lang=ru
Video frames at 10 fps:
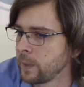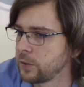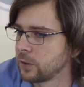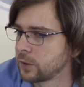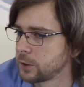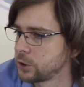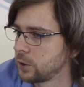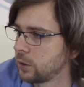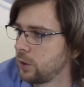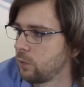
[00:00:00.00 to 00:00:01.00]
И
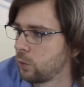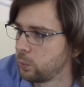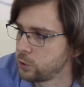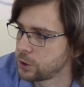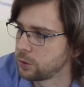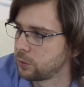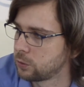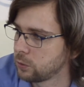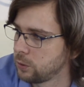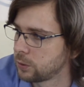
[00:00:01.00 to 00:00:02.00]
достаточно одного обучения
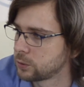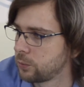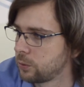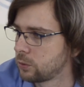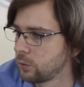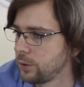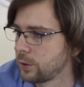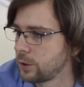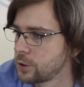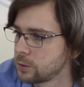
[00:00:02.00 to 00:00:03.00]
сотрудников, чтобы
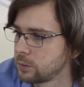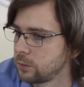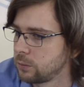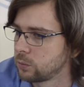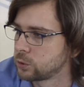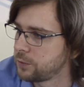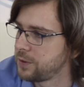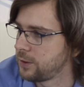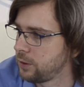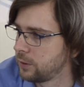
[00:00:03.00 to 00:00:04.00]
сотрудник начал уже
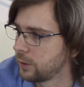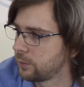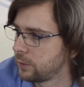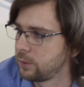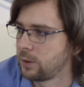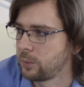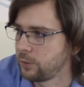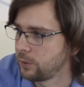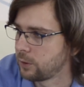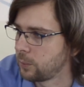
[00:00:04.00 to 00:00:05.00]
вести дела в
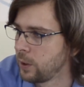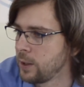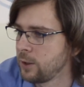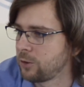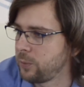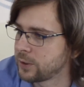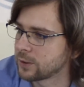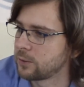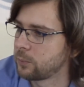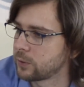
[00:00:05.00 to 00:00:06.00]
AMA CRM. С
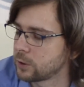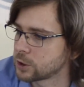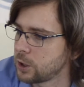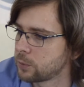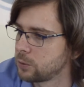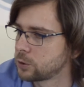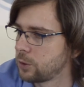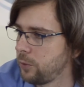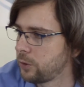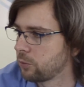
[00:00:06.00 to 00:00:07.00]
Bittrex посложнее, потому
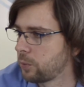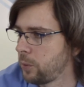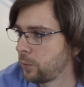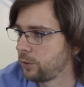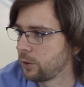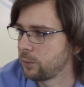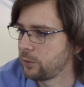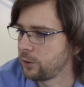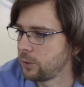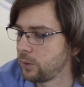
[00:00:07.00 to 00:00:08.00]
что Bittrex помимо
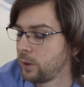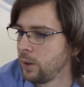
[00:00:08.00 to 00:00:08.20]
CRM-системы,